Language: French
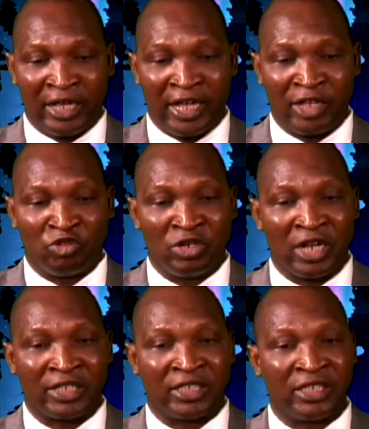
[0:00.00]
est un
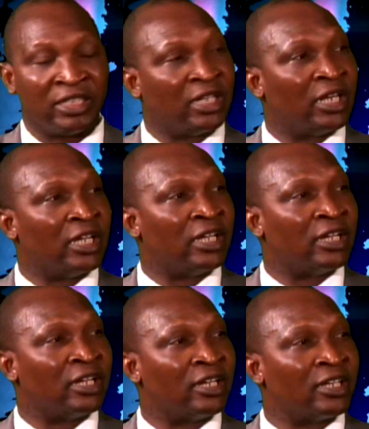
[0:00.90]

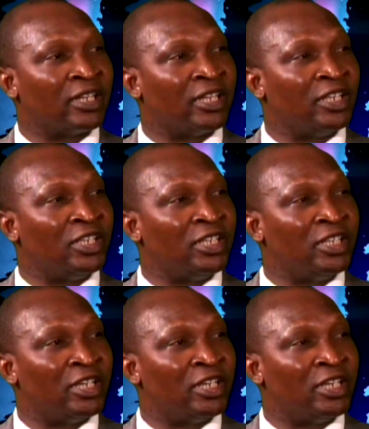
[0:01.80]
article qui